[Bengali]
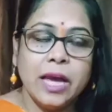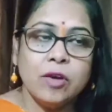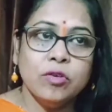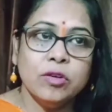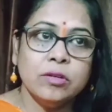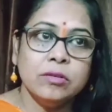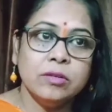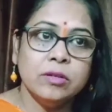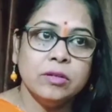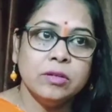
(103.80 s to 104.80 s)
এখন
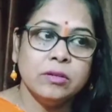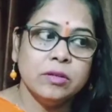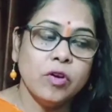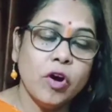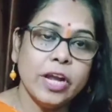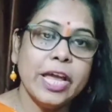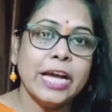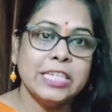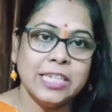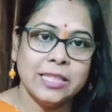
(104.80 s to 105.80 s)
ঘরে
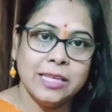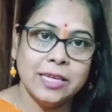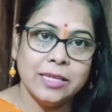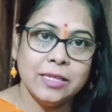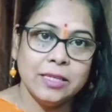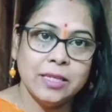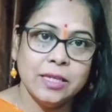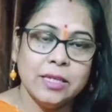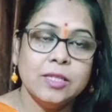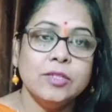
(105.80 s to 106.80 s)
একসাথে
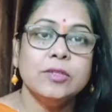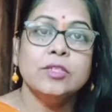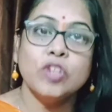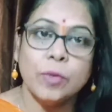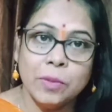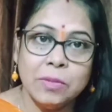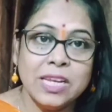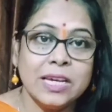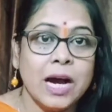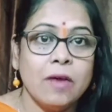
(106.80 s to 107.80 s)
সবাই
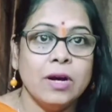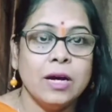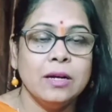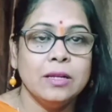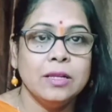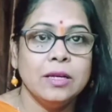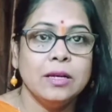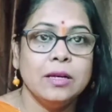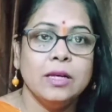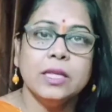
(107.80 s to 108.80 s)
মিলে খাওয়া
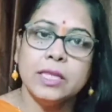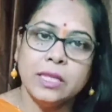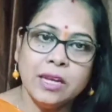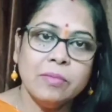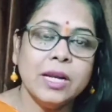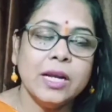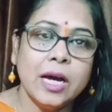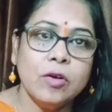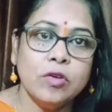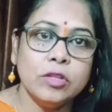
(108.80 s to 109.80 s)
দিনের বেলা
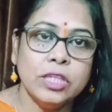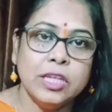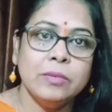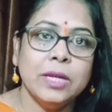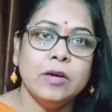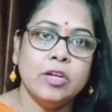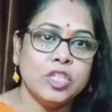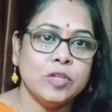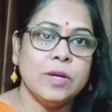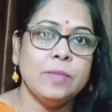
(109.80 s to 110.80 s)
না হোক দিনের বেলা অনেক
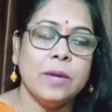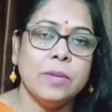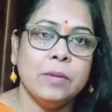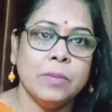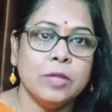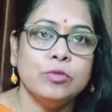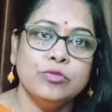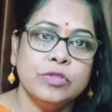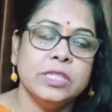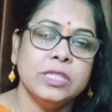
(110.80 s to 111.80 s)
সময় বাবা মা
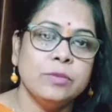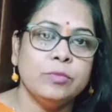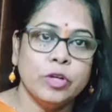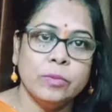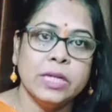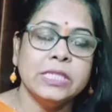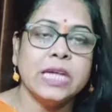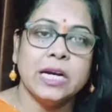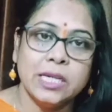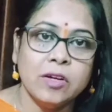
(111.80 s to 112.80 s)
দুজনেই যেই পরিবারে
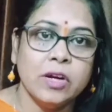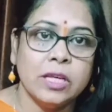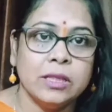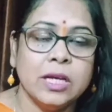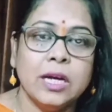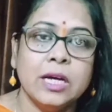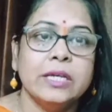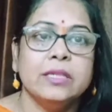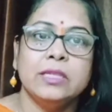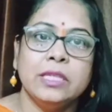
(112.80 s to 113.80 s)
চাকরি করেন তারা
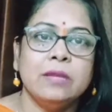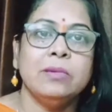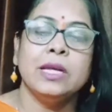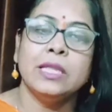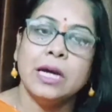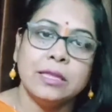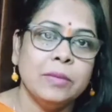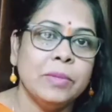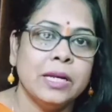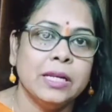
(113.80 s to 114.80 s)
দিনের বেলা থাকতে
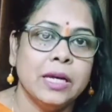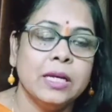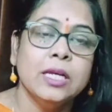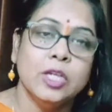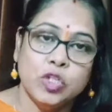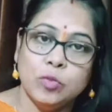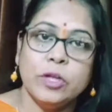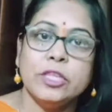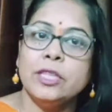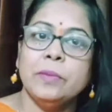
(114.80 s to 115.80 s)
পারে না
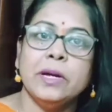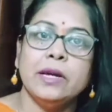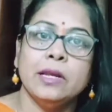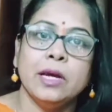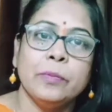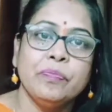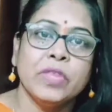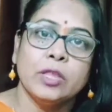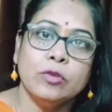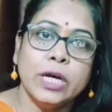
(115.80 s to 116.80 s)
সময় দিতে পারে না
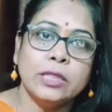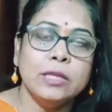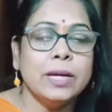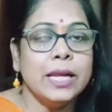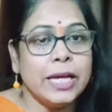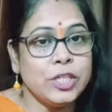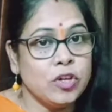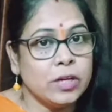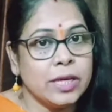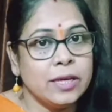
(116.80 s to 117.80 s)
তো রাত্রিবেলা
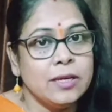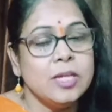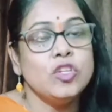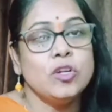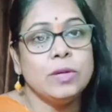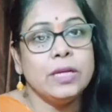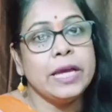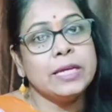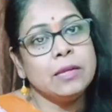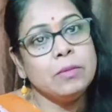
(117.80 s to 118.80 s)
একসঙ্গে সবাই
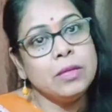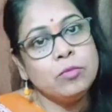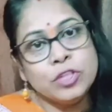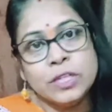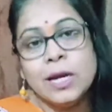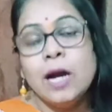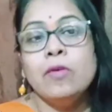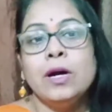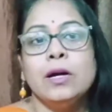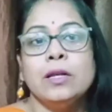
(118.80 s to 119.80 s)
এক টেবিলে বসে
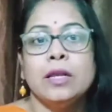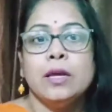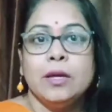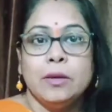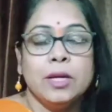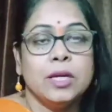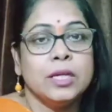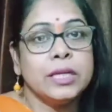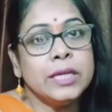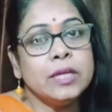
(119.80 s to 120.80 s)
খাওয়া
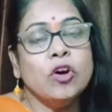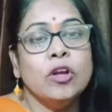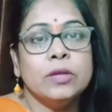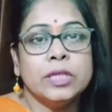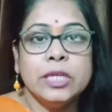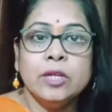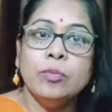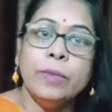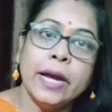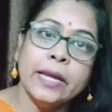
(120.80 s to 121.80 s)
কি গল কি
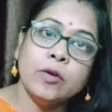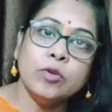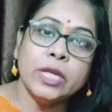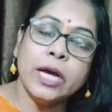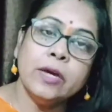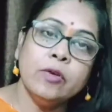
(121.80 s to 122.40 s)
বাইরে কোথায়